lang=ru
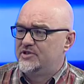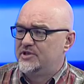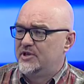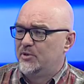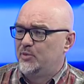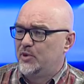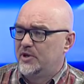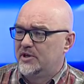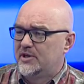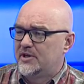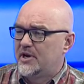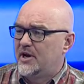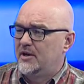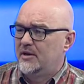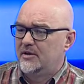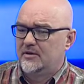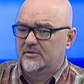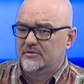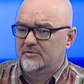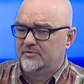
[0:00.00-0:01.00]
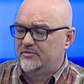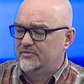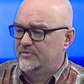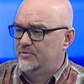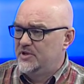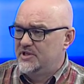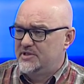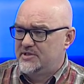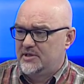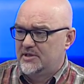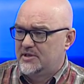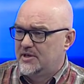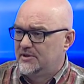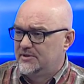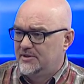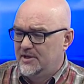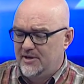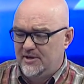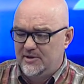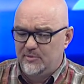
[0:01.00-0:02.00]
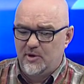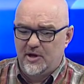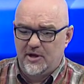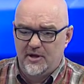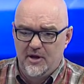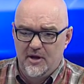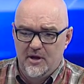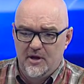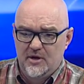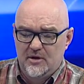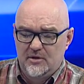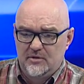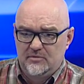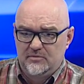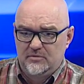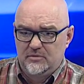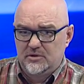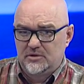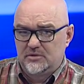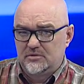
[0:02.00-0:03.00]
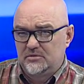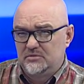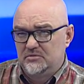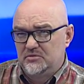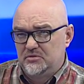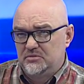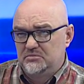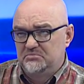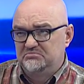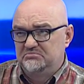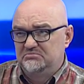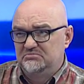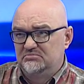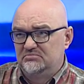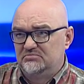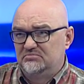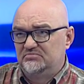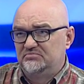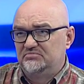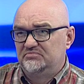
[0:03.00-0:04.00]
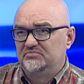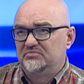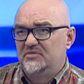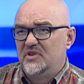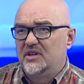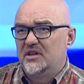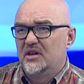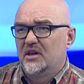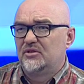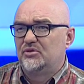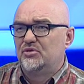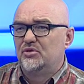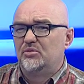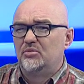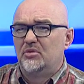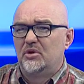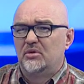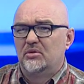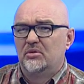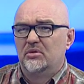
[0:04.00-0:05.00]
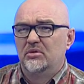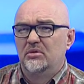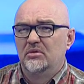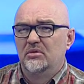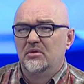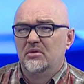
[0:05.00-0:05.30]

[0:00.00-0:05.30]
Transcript: все поиграли вместе когда-либо. Вот. Ну, я думаю,